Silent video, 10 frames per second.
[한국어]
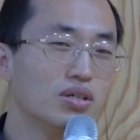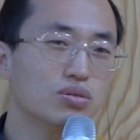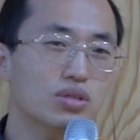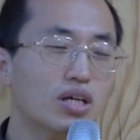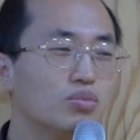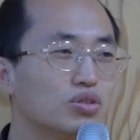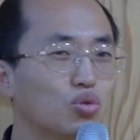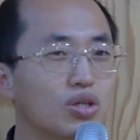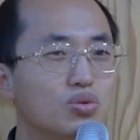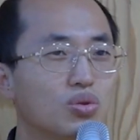사람들
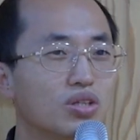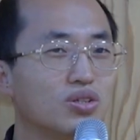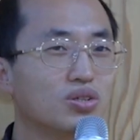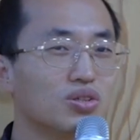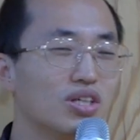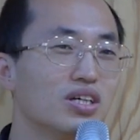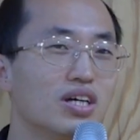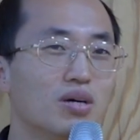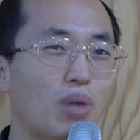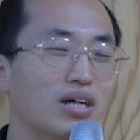뇌리 속에는 여전히
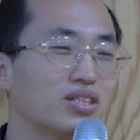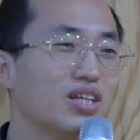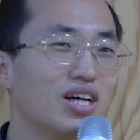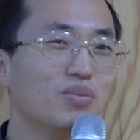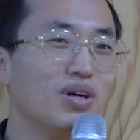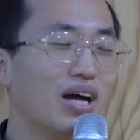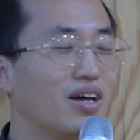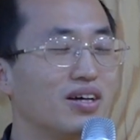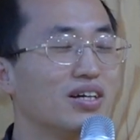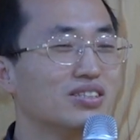박근혜 하면
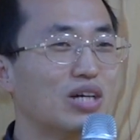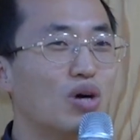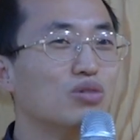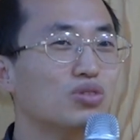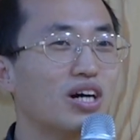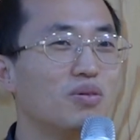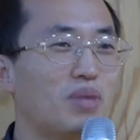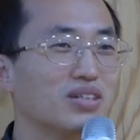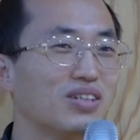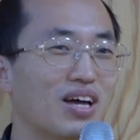아니 자유한국당 하면
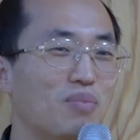박근혜,